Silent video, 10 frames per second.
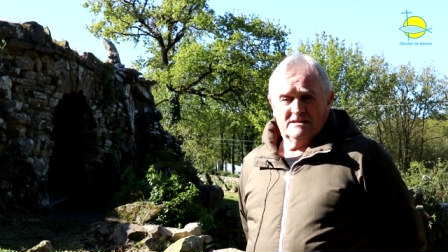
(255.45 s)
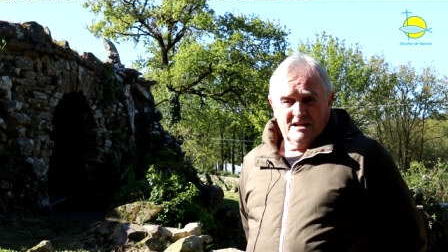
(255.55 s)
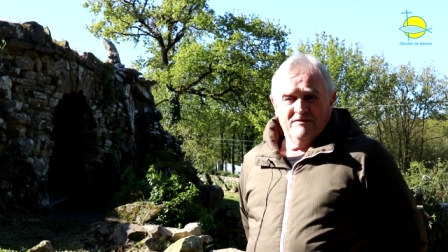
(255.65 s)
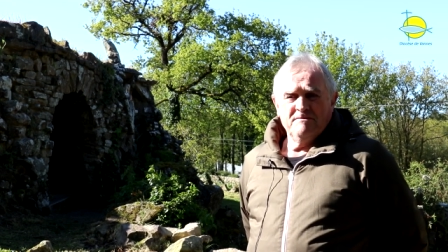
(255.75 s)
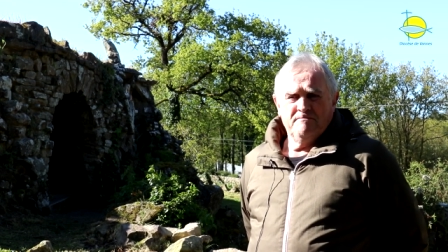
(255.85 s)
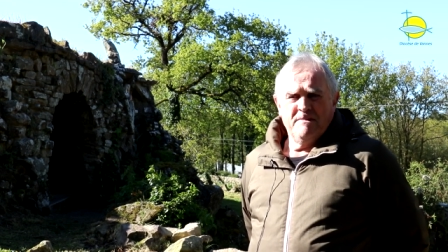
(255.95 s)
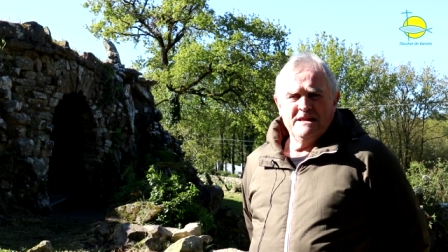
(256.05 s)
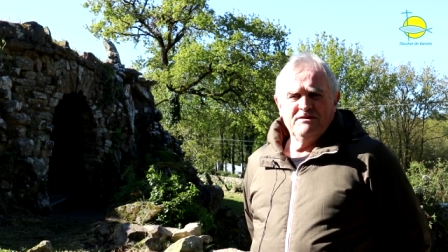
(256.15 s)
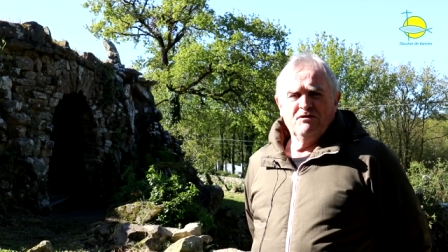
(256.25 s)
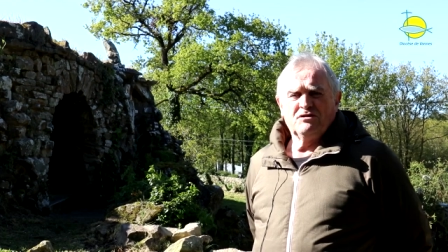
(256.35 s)
qui avait une
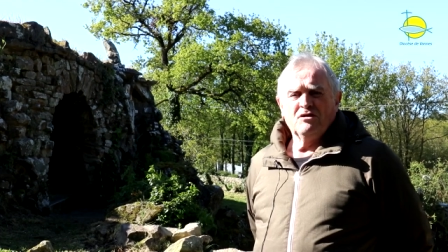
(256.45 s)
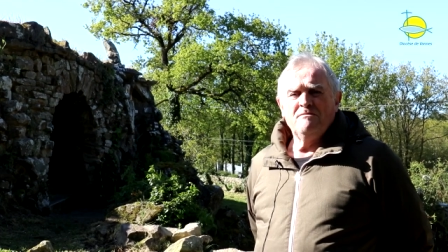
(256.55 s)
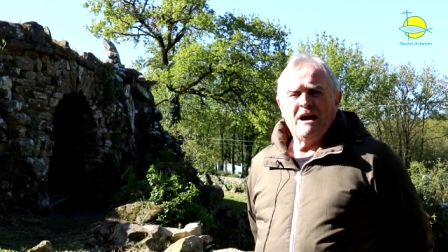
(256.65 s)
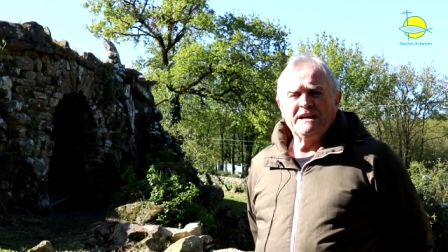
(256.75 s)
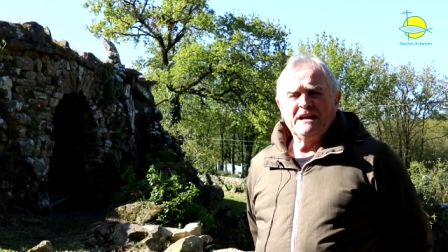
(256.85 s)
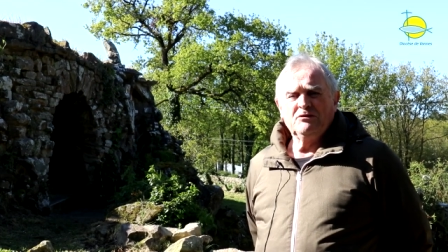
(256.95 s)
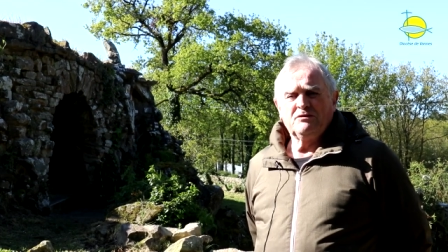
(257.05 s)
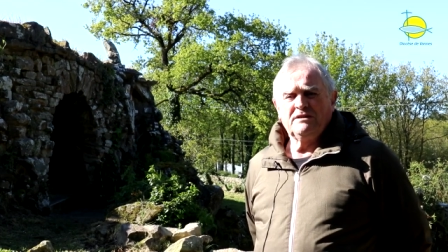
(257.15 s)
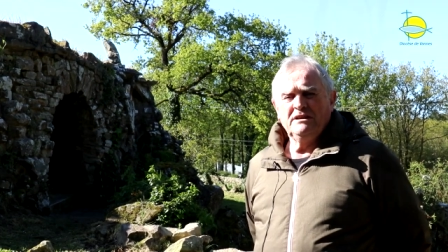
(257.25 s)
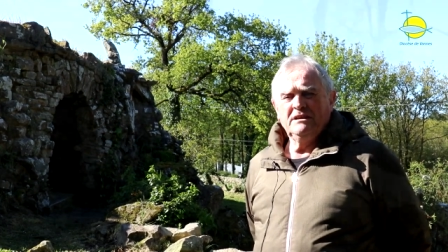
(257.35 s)
belle dévotion mariale
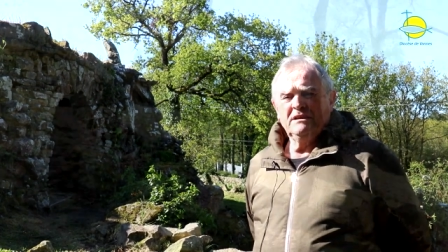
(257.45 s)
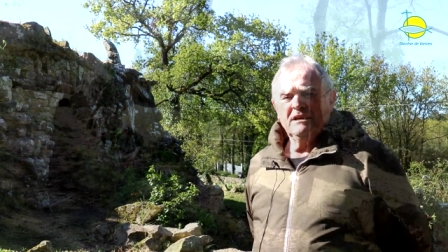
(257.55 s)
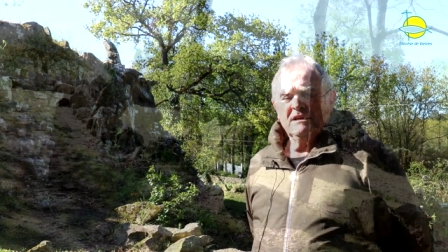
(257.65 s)
aussi,